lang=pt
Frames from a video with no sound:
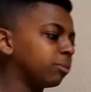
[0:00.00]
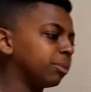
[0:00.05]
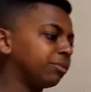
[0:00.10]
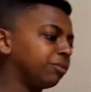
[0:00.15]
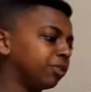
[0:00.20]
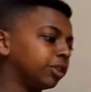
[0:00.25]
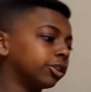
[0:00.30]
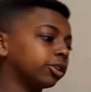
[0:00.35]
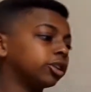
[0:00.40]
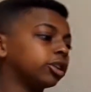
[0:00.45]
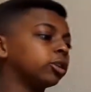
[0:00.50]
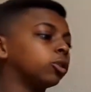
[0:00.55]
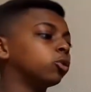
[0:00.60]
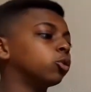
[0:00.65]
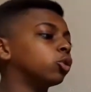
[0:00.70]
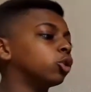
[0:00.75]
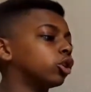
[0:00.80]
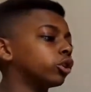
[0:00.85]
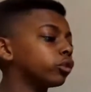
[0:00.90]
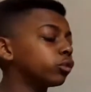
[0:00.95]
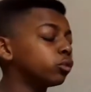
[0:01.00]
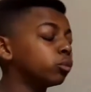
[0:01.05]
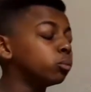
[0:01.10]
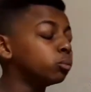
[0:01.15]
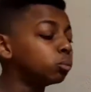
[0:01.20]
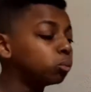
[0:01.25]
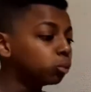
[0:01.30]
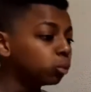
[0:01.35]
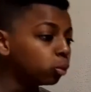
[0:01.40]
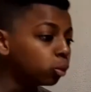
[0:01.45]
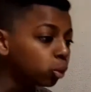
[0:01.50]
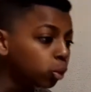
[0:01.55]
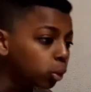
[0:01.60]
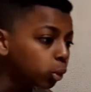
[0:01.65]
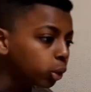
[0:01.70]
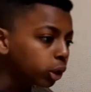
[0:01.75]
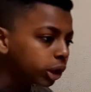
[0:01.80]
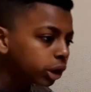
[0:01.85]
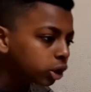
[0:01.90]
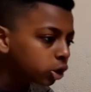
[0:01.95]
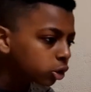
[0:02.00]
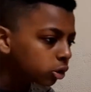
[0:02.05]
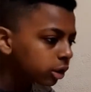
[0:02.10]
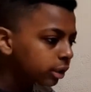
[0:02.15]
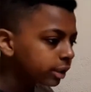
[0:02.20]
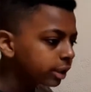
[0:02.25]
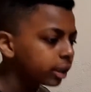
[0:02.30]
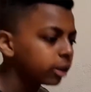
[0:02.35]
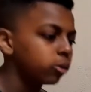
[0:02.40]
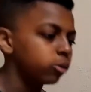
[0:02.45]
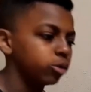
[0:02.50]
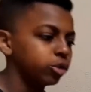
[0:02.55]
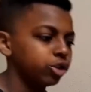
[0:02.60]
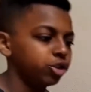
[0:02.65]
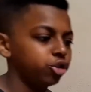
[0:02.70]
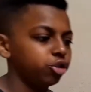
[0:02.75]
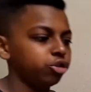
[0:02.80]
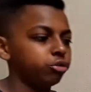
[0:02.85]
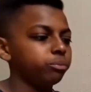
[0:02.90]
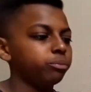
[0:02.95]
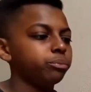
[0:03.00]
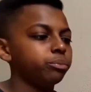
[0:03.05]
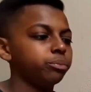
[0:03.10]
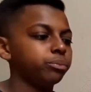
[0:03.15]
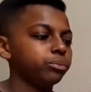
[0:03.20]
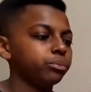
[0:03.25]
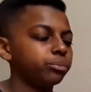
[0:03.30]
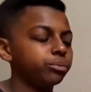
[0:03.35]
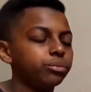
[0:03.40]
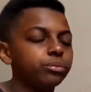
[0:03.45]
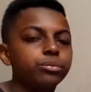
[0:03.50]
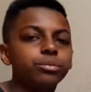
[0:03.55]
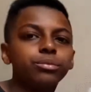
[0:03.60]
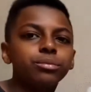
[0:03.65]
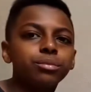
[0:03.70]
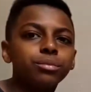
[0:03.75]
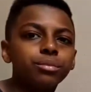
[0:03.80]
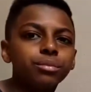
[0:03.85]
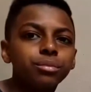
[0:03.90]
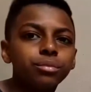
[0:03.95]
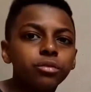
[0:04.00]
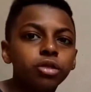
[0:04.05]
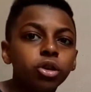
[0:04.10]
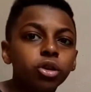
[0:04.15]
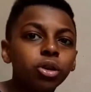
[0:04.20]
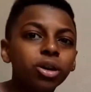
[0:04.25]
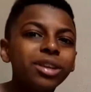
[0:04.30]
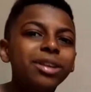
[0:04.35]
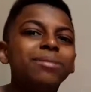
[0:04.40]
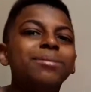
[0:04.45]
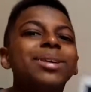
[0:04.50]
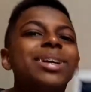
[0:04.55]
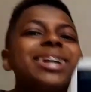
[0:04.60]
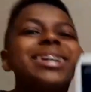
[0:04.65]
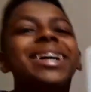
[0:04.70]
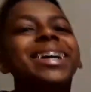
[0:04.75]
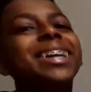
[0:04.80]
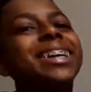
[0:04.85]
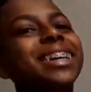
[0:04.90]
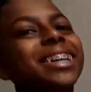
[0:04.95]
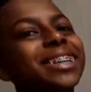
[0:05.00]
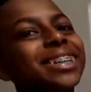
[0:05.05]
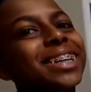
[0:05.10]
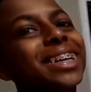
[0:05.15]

uma foto que eu gosto muito até hoje. Olha a minha carinha de